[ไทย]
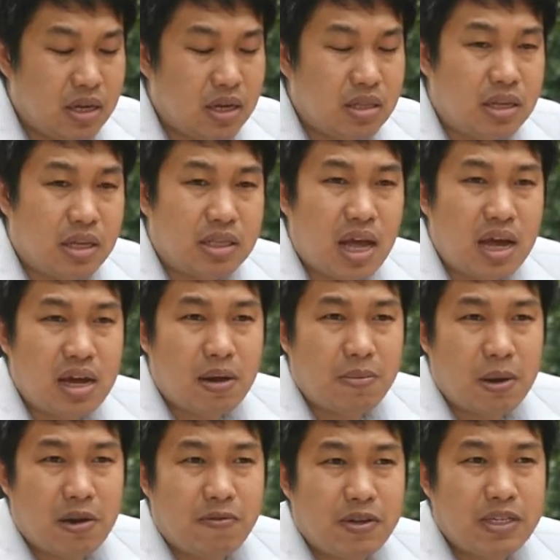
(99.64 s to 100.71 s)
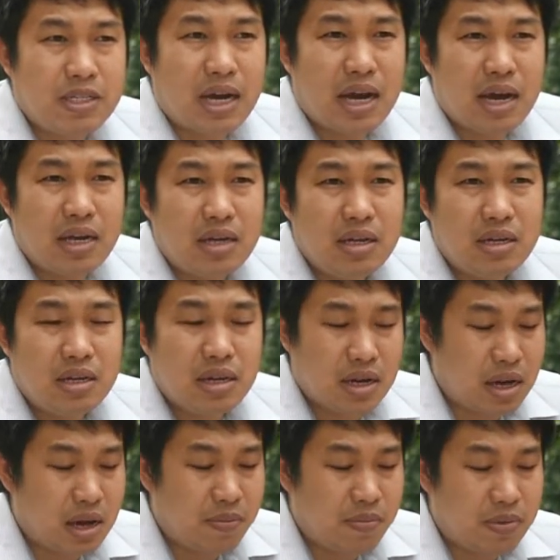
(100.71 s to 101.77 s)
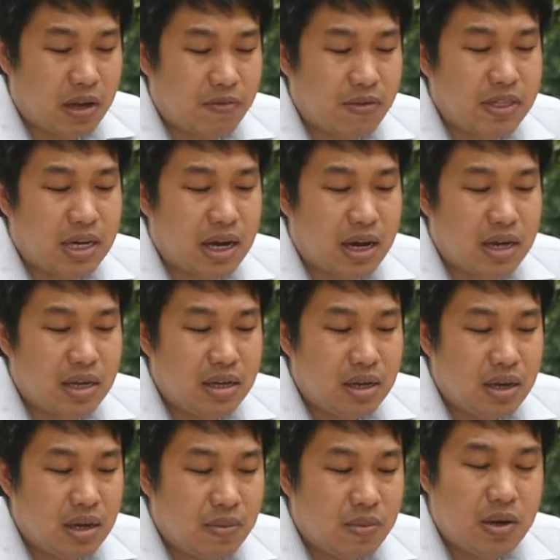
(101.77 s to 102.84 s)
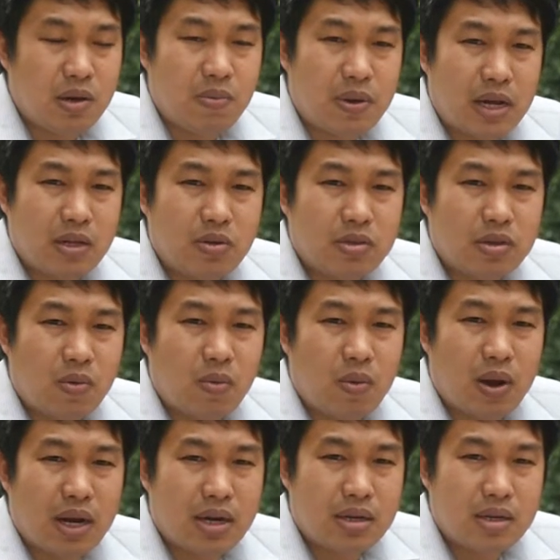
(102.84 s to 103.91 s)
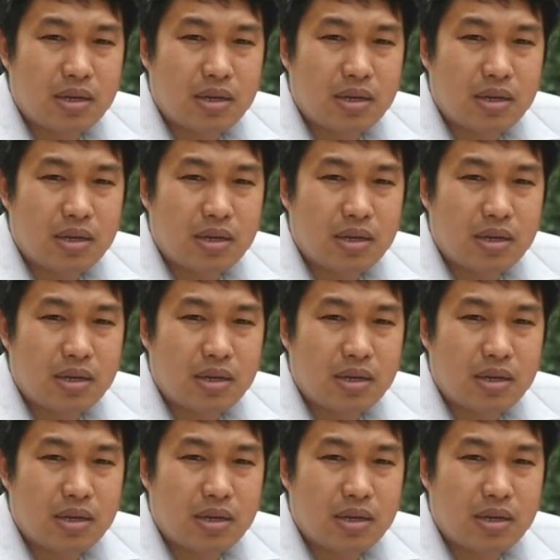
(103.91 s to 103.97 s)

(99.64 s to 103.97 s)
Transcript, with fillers: ติดตั้งกับฐานไฟฉายนะครับฐานไฟฉายเพื่อทำการตรวจสอบควัน